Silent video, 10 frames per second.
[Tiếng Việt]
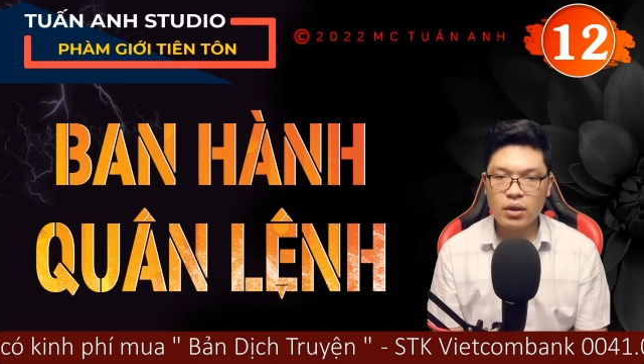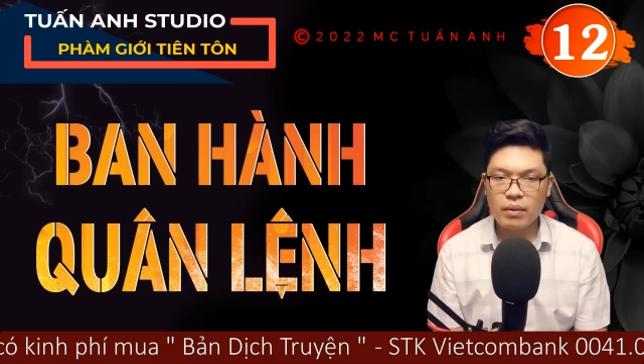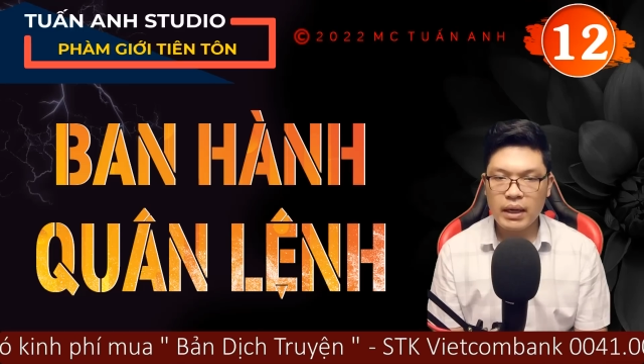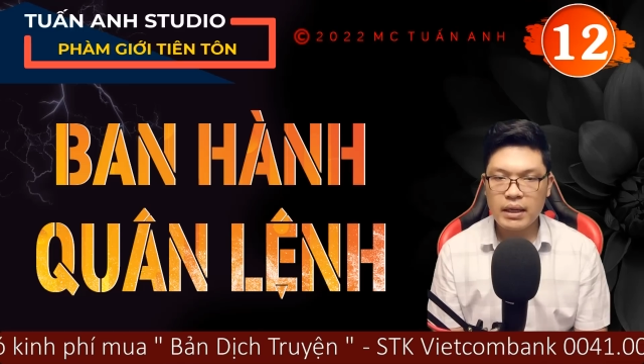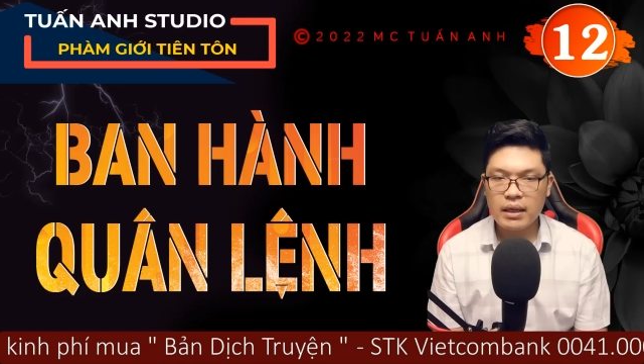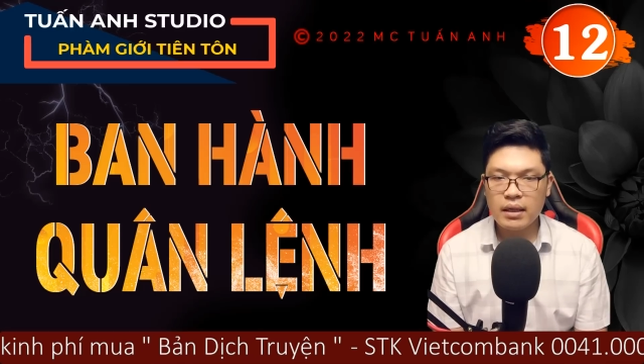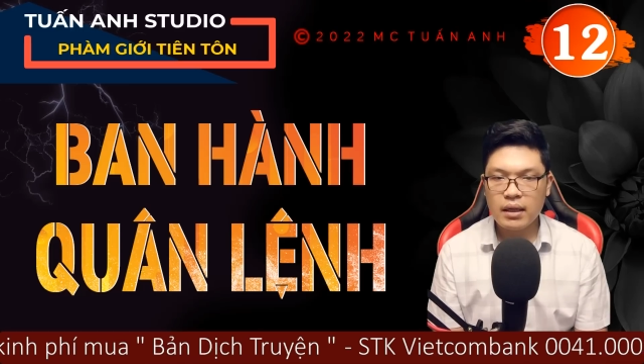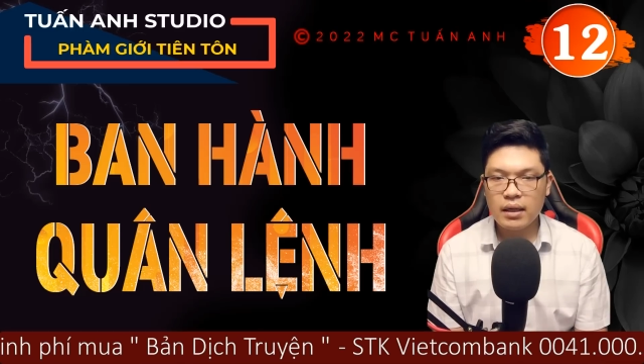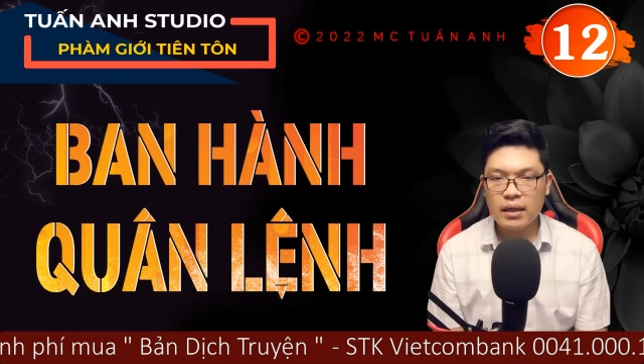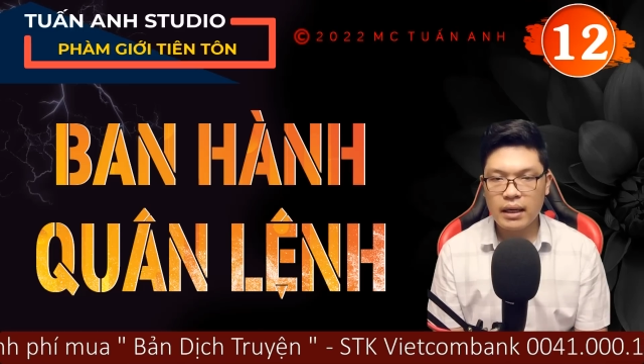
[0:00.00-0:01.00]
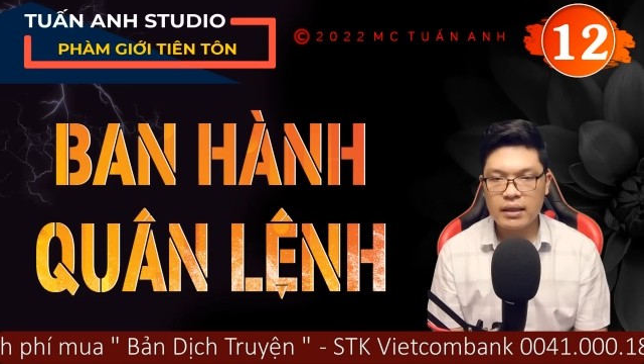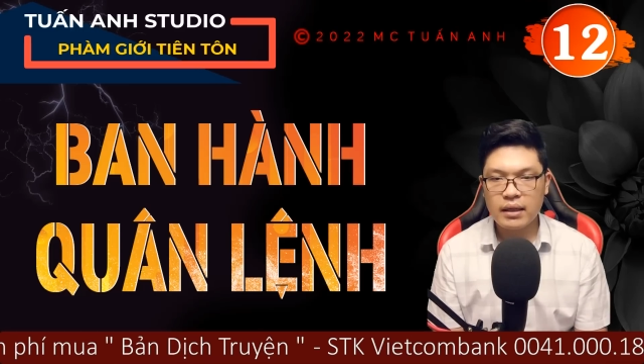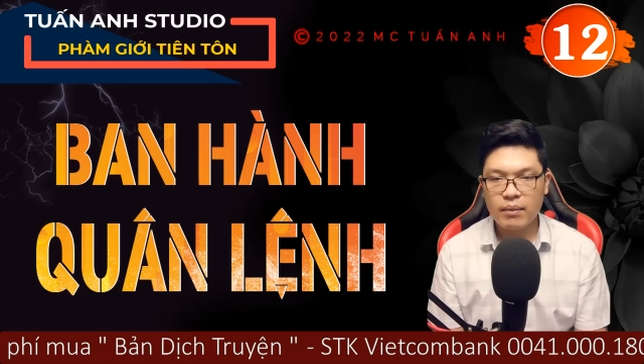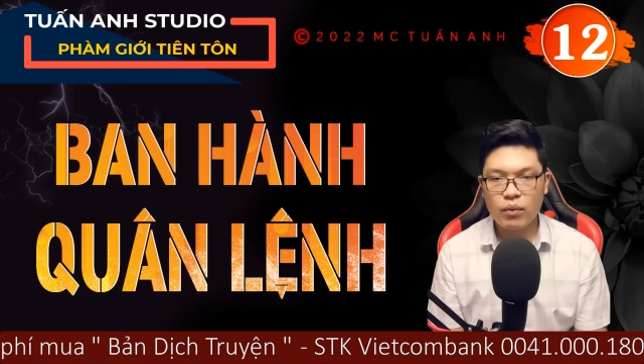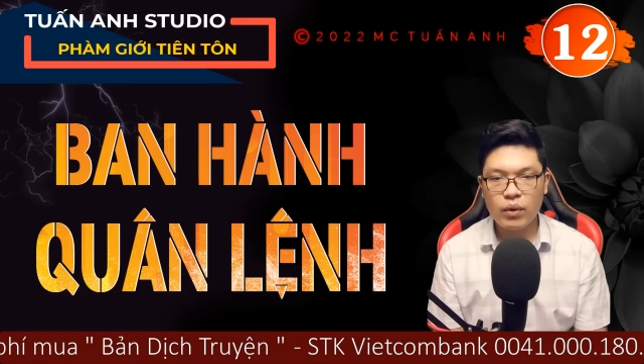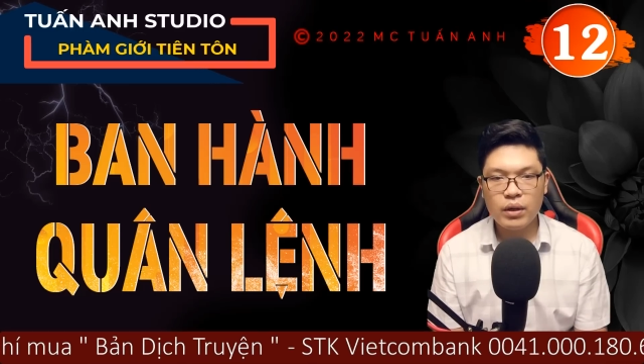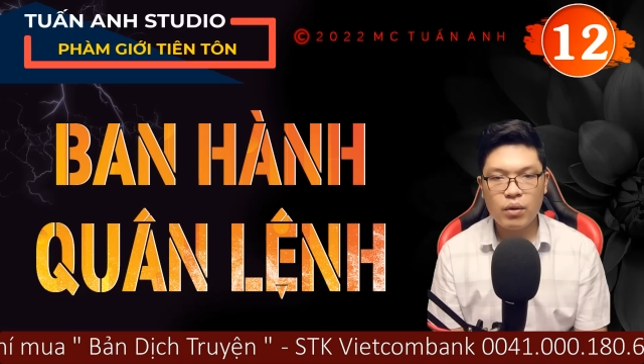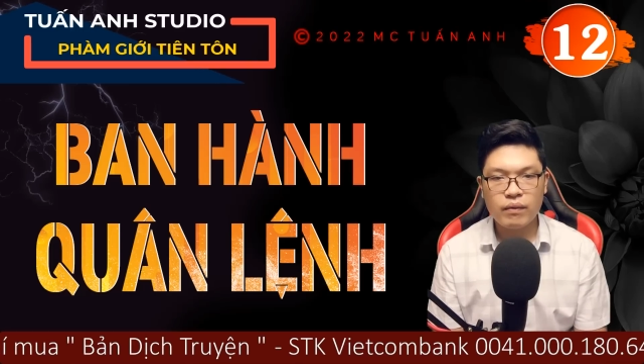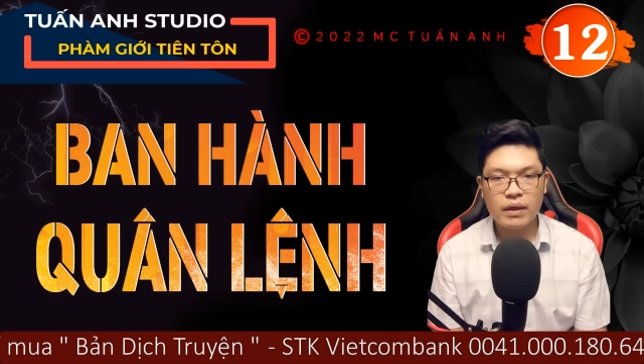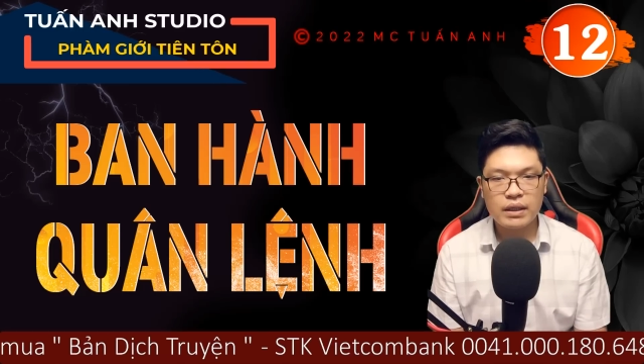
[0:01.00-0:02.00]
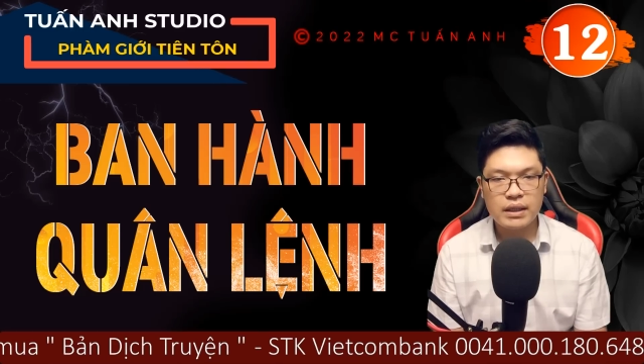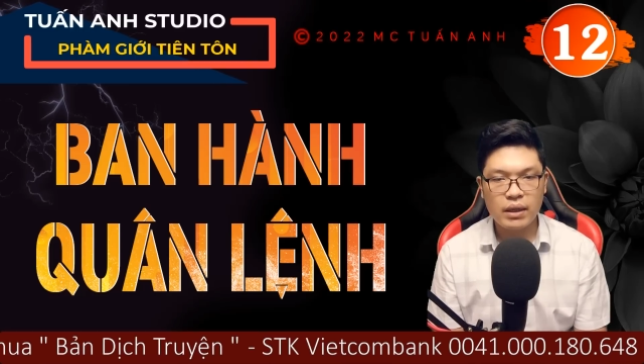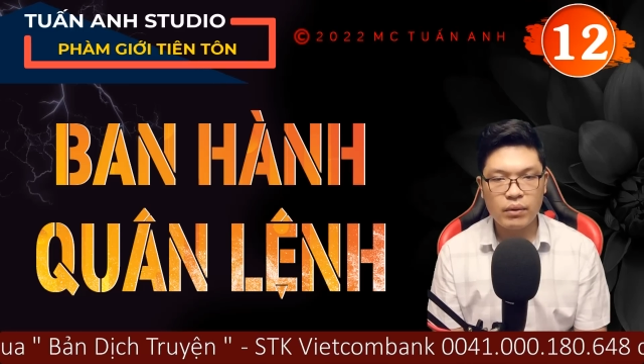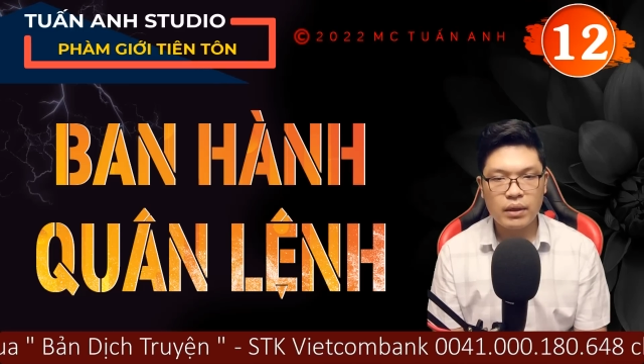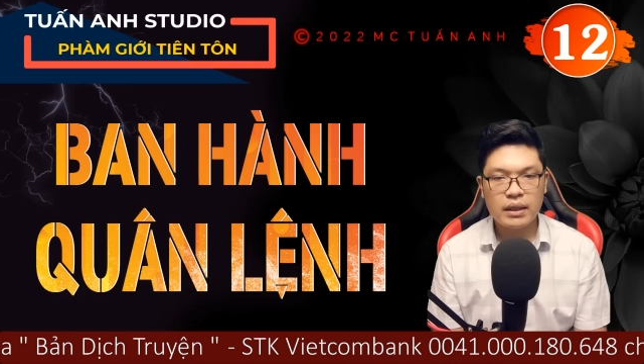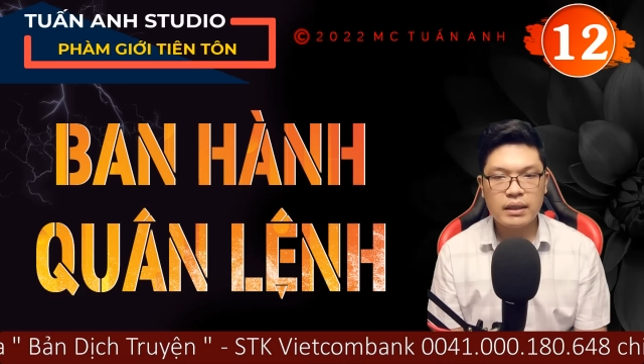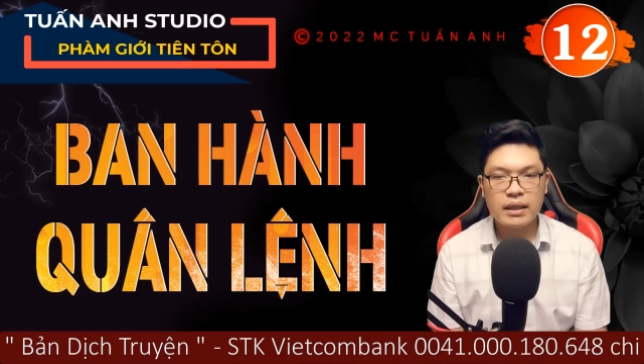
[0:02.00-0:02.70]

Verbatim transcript: Lúc ấy là những năm cuối của Vương Triều,